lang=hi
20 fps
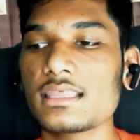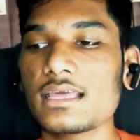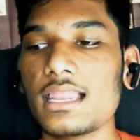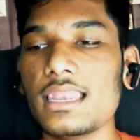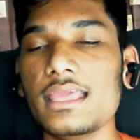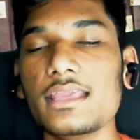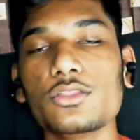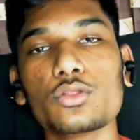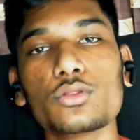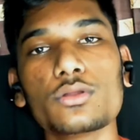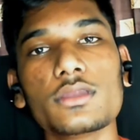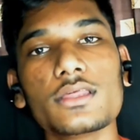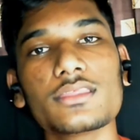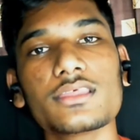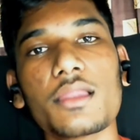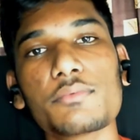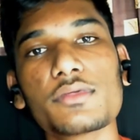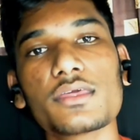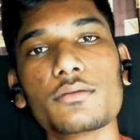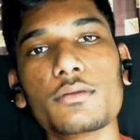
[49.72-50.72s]
इसका लिंक जो तो
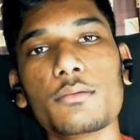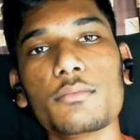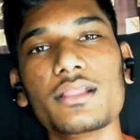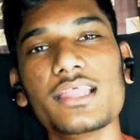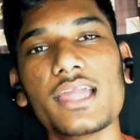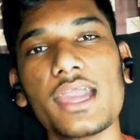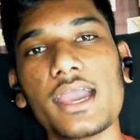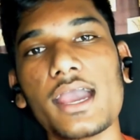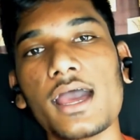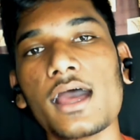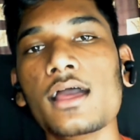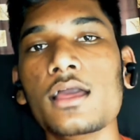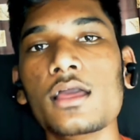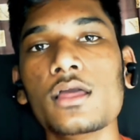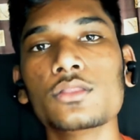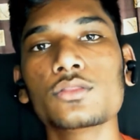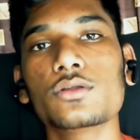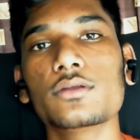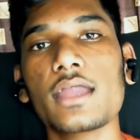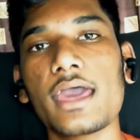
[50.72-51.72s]
डिस्क्रिप्शन में मिल जाएगा
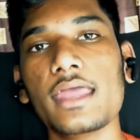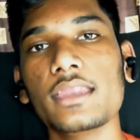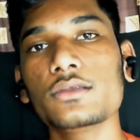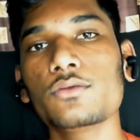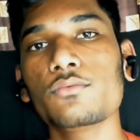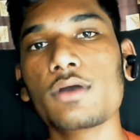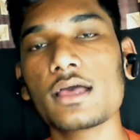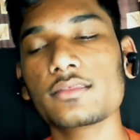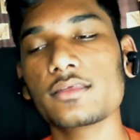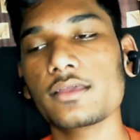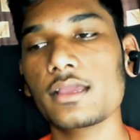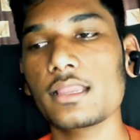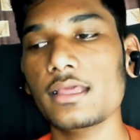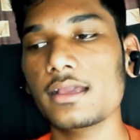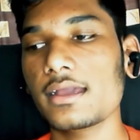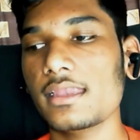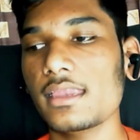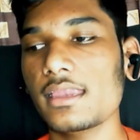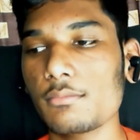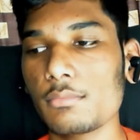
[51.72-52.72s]
डायरेक्ट वहां से क्लिक
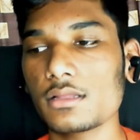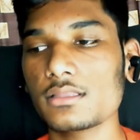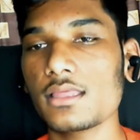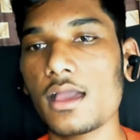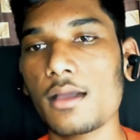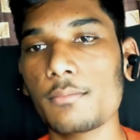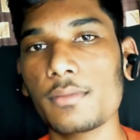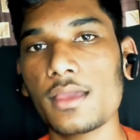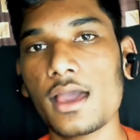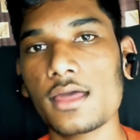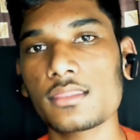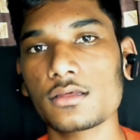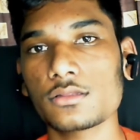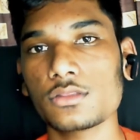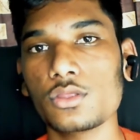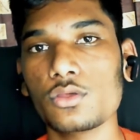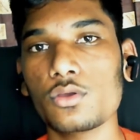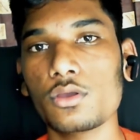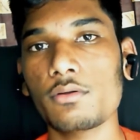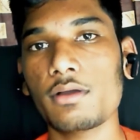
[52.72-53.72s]
करने के बाद यहाँ पे आ
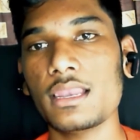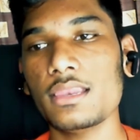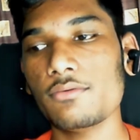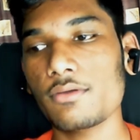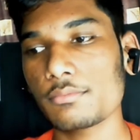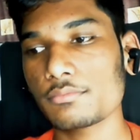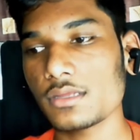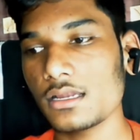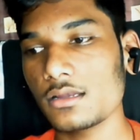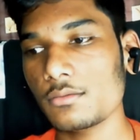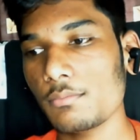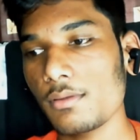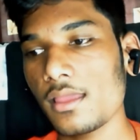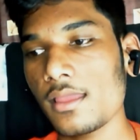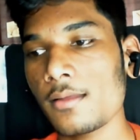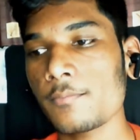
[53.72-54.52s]
सकती है वाली वेबसाइट पे